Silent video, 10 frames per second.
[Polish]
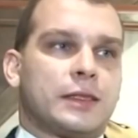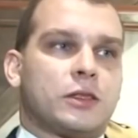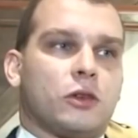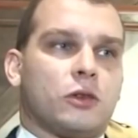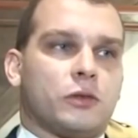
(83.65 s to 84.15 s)

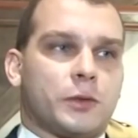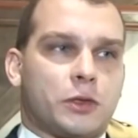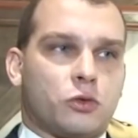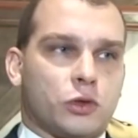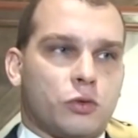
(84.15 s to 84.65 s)
Jest to
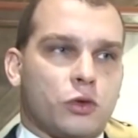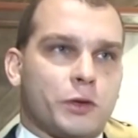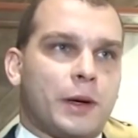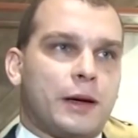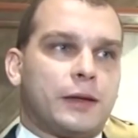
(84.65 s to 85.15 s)

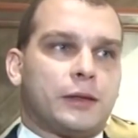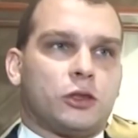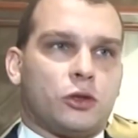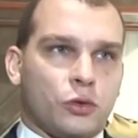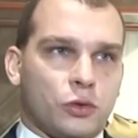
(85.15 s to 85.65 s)
służba
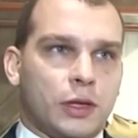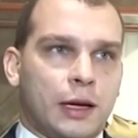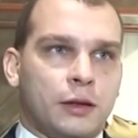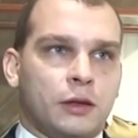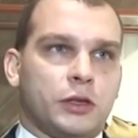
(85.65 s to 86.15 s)

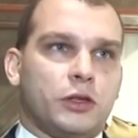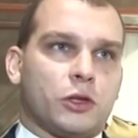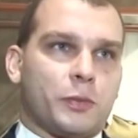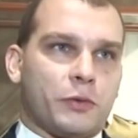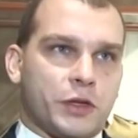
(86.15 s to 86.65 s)
trudna
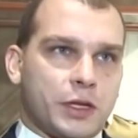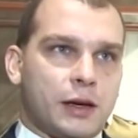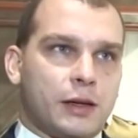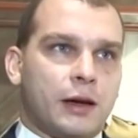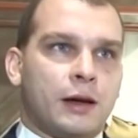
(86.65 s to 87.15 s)
i
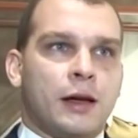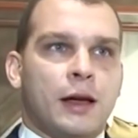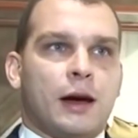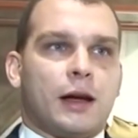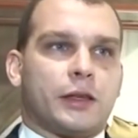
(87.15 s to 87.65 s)
odpowiedzialna,
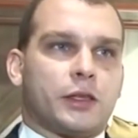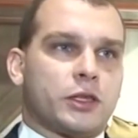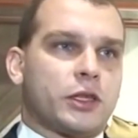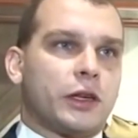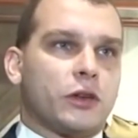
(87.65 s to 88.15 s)
ale
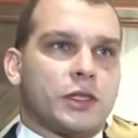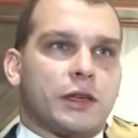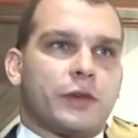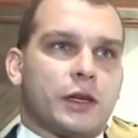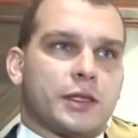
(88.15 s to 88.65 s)
też
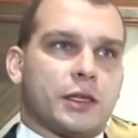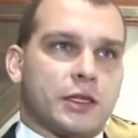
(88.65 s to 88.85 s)
dająca wiele